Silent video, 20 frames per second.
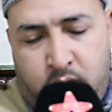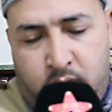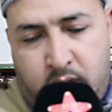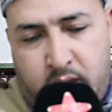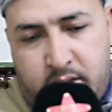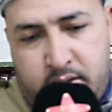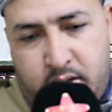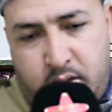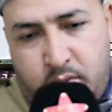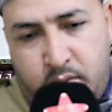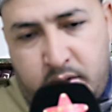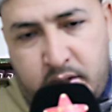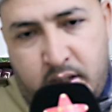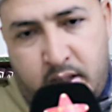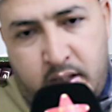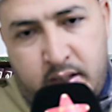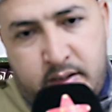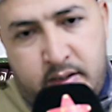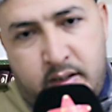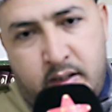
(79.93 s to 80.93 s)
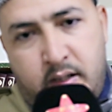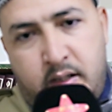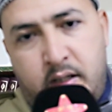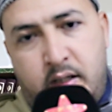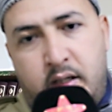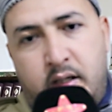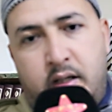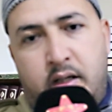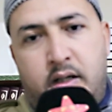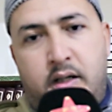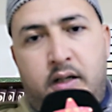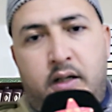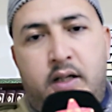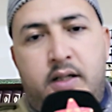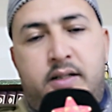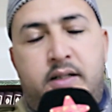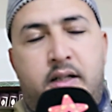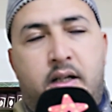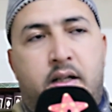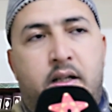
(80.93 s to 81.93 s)
وأحسن وجه
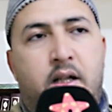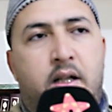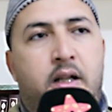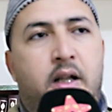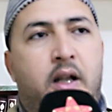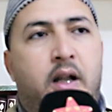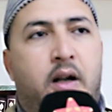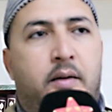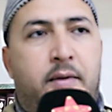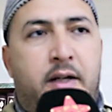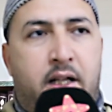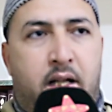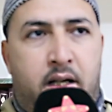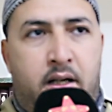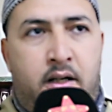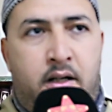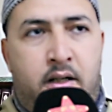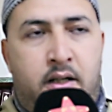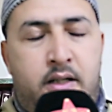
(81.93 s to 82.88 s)
للاستعداد لرمضان